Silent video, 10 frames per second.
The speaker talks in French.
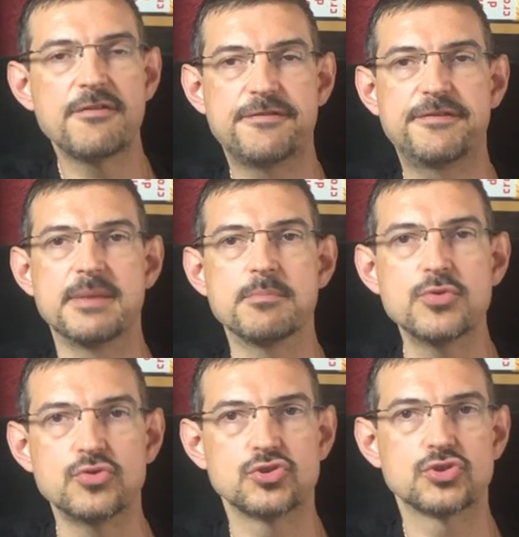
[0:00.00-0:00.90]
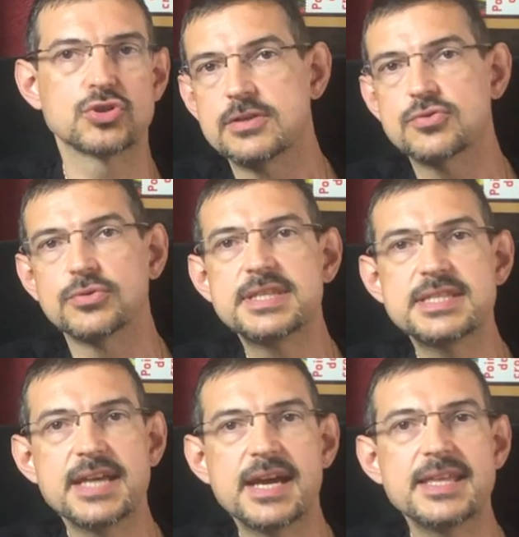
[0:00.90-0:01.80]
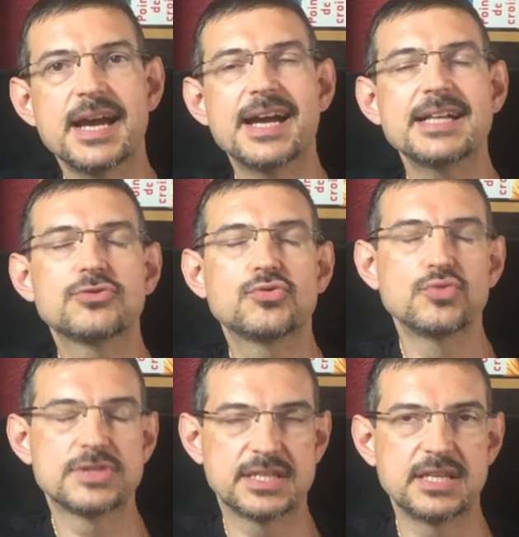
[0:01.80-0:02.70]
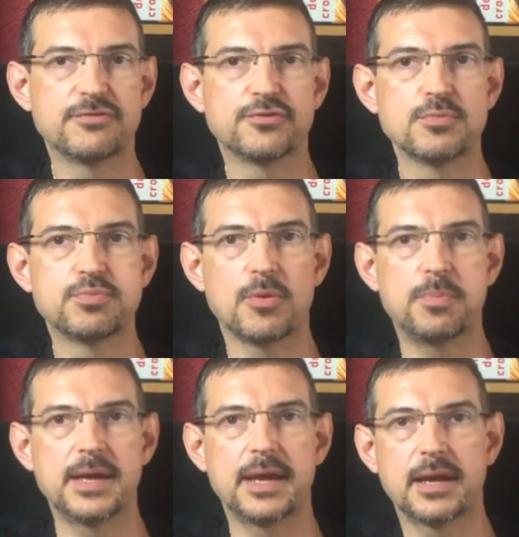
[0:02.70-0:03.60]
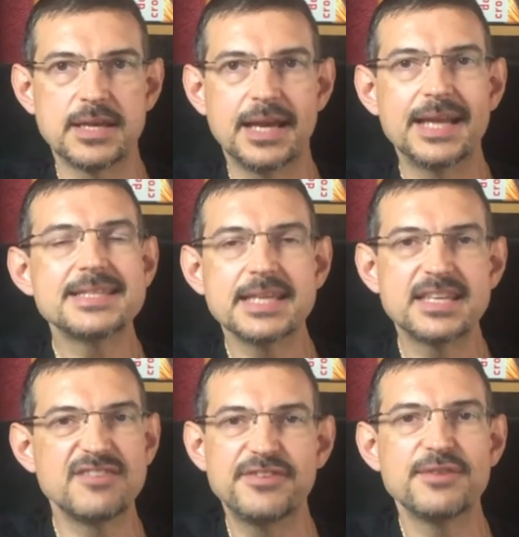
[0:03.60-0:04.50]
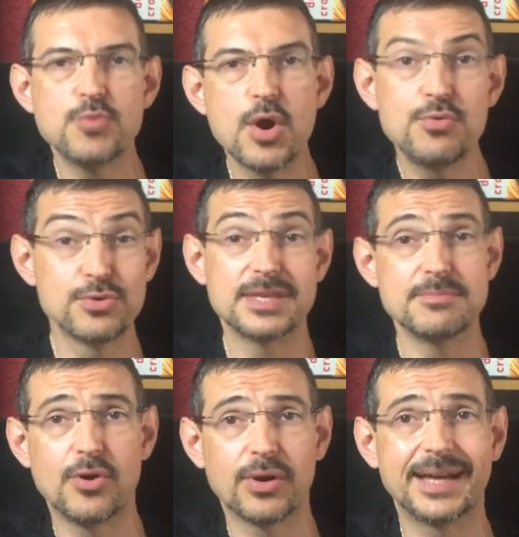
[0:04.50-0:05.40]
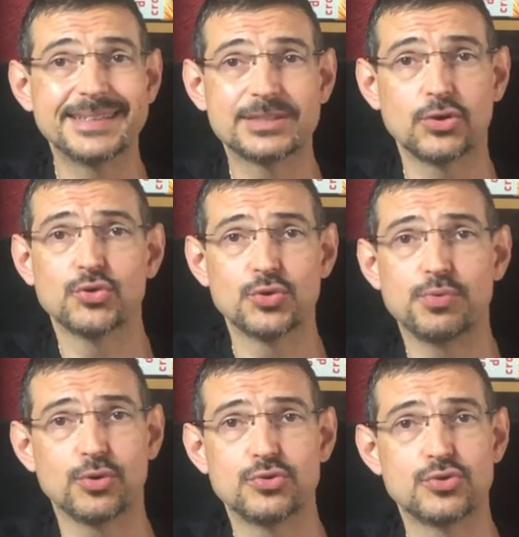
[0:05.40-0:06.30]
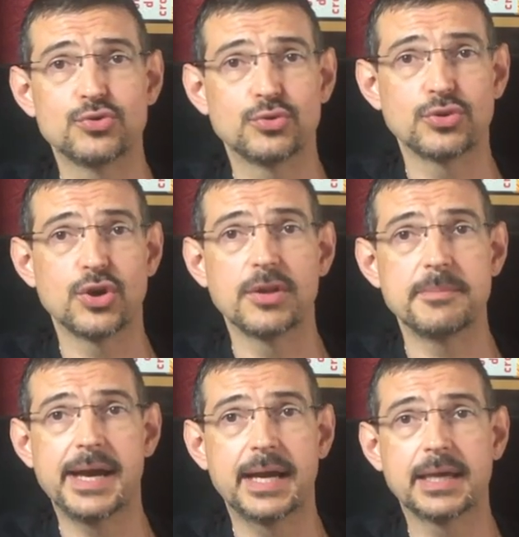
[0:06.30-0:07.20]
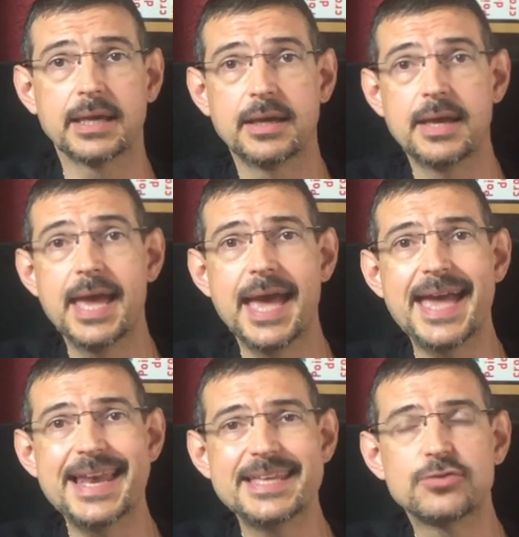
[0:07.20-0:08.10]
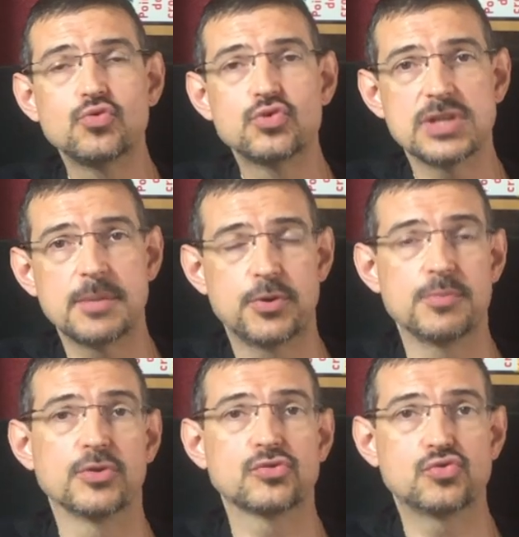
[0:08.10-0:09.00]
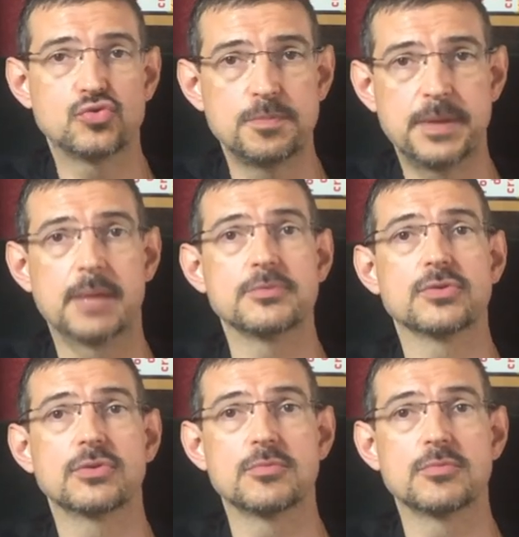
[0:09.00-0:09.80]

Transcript: fait mouche. Son design a tout ce qu'il faut pour plaire. Elle a cet effet waouh qui manque à tant de productions de grandes marques. Elle est tout simplement superbe selon